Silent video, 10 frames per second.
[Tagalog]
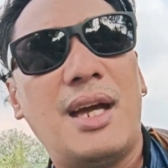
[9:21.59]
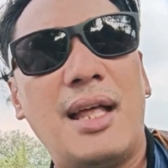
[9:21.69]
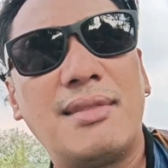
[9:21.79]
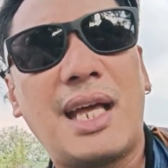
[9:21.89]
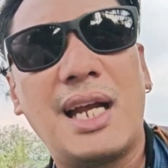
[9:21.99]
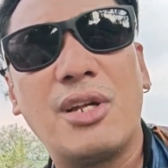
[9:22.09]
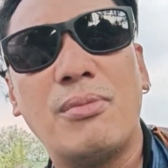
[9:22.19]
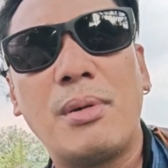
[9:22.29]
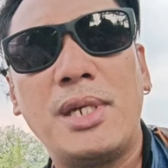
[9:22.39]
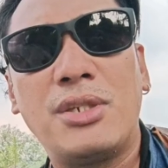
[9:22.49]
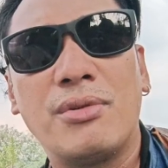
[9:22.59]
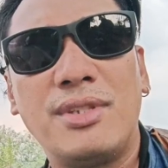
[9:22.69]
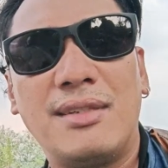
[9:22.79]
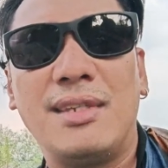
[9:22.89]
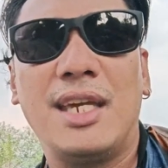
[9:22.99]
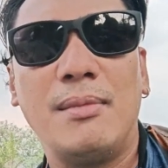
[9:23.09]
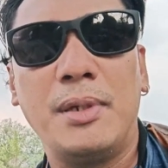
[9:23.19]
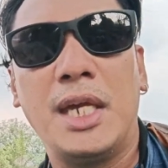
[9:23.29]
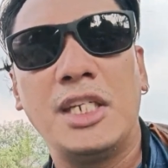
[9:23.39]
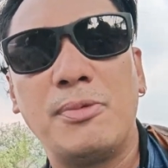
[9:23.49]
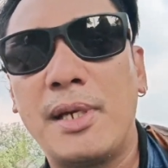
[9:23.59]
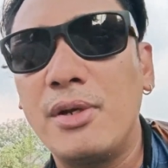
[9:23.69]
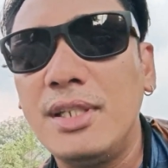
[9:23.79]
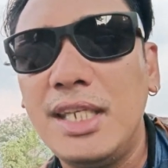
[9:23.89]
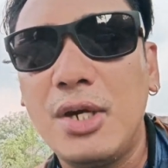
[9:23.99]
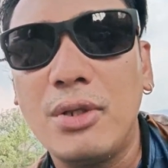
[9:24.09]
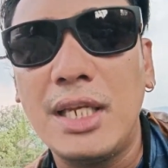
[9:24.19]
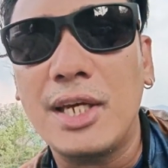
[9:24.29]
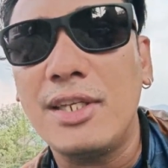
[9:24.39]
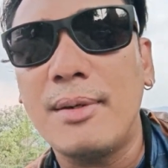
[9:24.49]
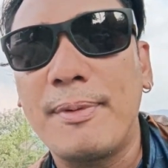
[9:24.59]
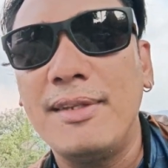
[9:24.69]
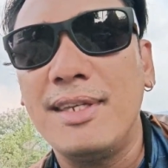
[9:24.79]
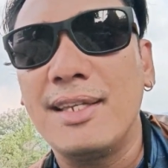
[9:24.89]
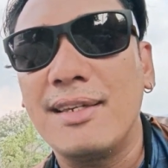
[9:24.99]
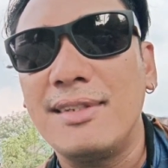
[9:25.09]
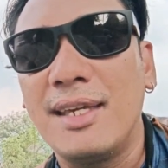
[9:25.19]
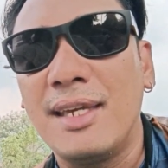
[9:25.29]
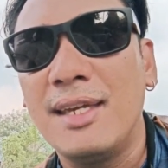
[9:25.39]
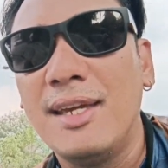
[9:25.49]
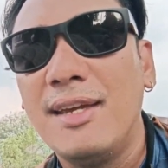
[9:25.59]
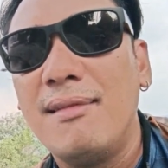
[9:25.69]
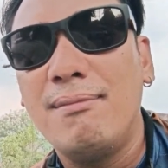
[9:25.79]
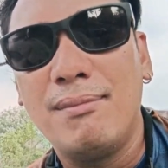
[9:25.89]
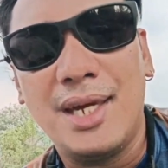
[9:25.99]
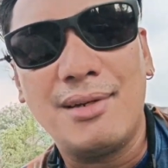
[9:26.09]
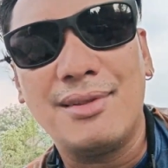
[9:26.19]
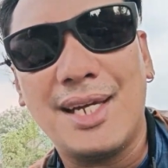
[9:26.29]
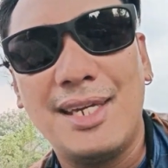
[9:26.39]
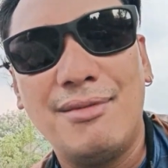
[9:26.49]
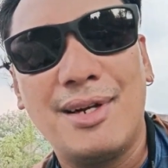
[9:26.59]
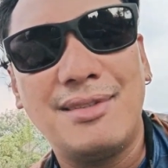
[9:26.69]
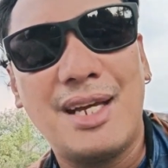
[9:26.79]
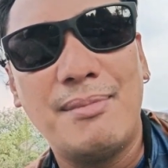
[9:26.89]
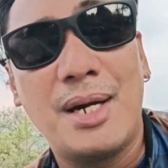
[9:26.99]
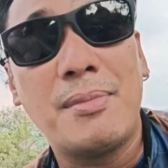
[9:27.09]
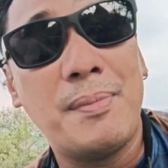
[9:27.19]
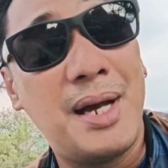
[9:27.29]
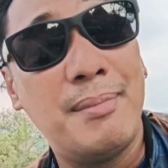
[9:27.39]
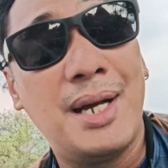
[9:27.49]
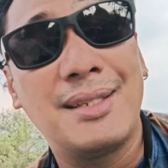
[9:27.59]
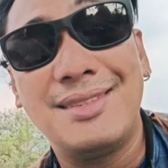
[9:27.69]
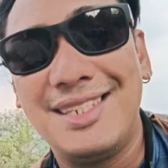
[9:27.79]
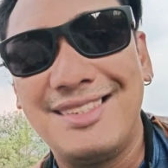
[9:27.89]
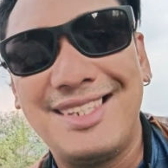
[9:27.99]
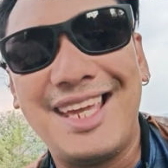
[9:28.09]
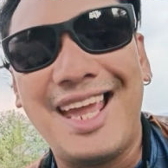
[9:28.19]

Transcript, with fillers: ang tagal ko ma-meet yung 60 kph pero hindi ko na lang yun napansin kasi meron tayong kasamang mababang sisi.